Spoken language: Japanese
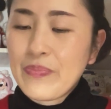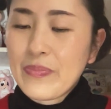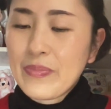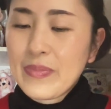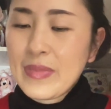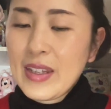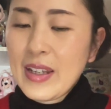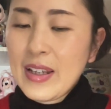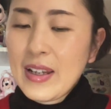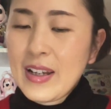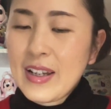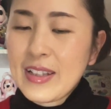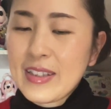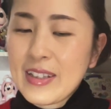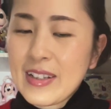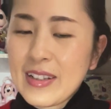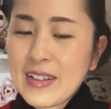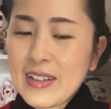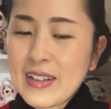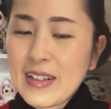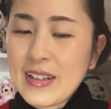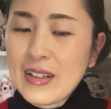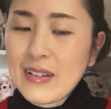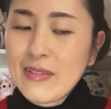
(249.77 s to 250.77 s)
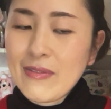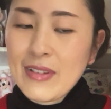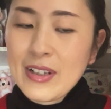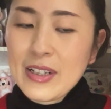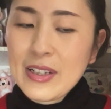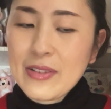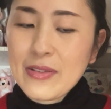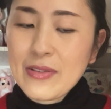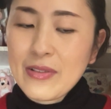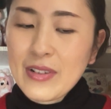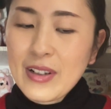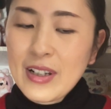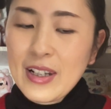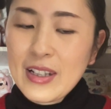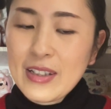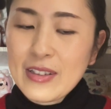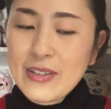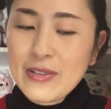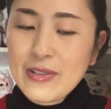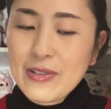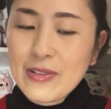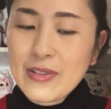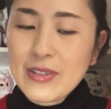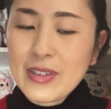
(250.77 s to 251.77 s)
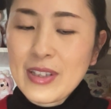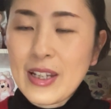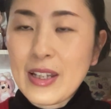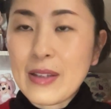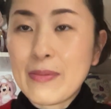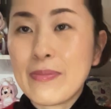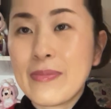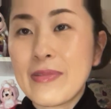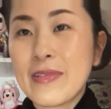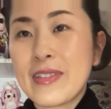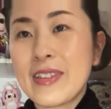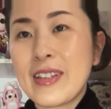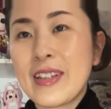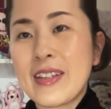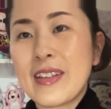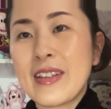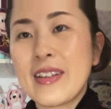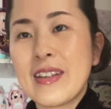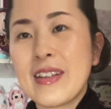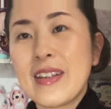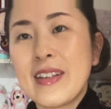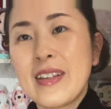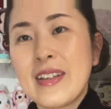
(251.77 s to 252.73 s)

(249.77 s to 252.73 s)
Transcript: で肌が割と乾燥タイプで